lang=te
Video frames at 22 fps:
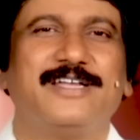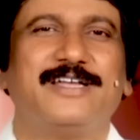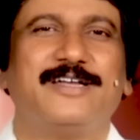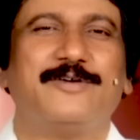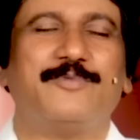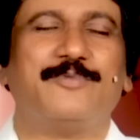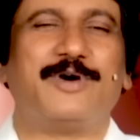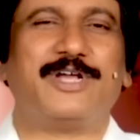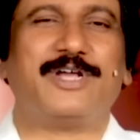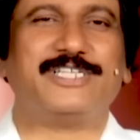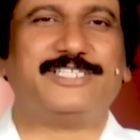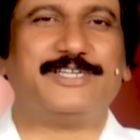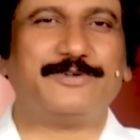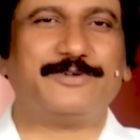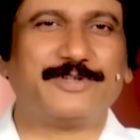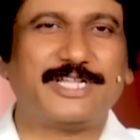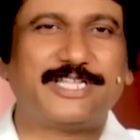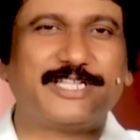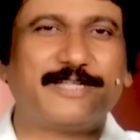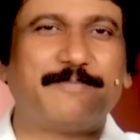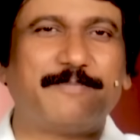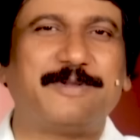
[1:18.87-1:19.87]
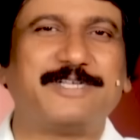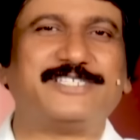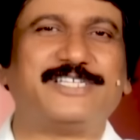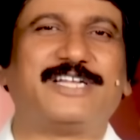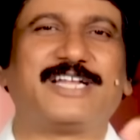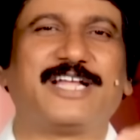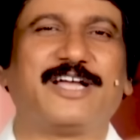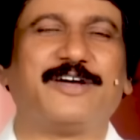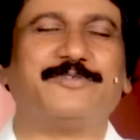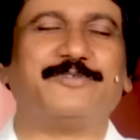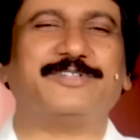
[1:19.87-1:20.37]
వారి జీవితం ఎంత
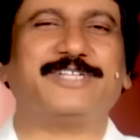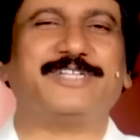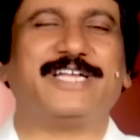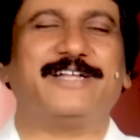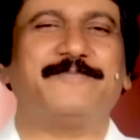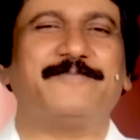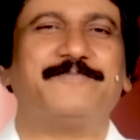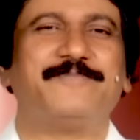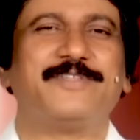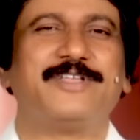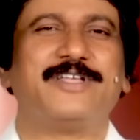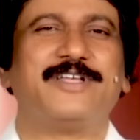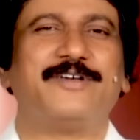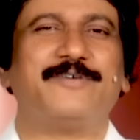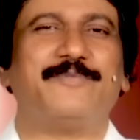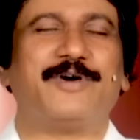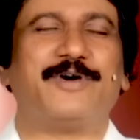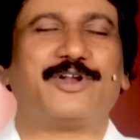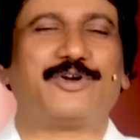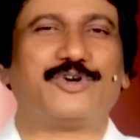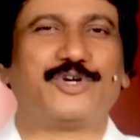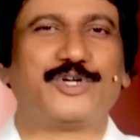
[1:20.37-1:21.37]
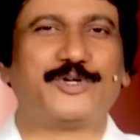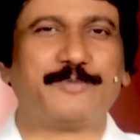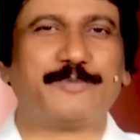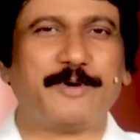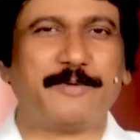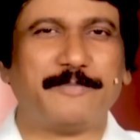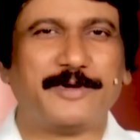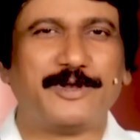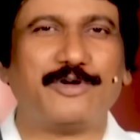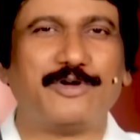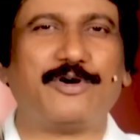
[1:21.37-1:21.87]
ప్లెజెంట్గా ఉంది వారి కుటుంబం
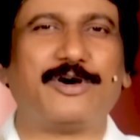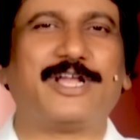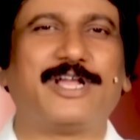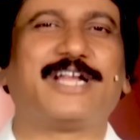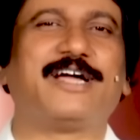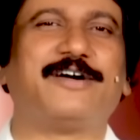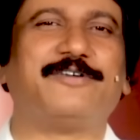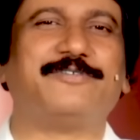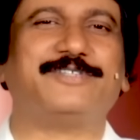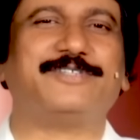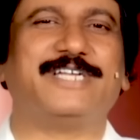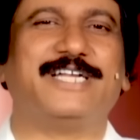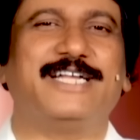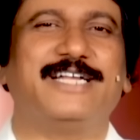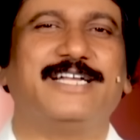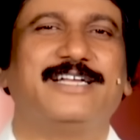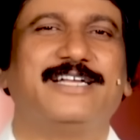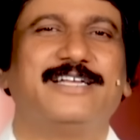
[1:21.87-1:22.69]
మనోహరంగా ఉంది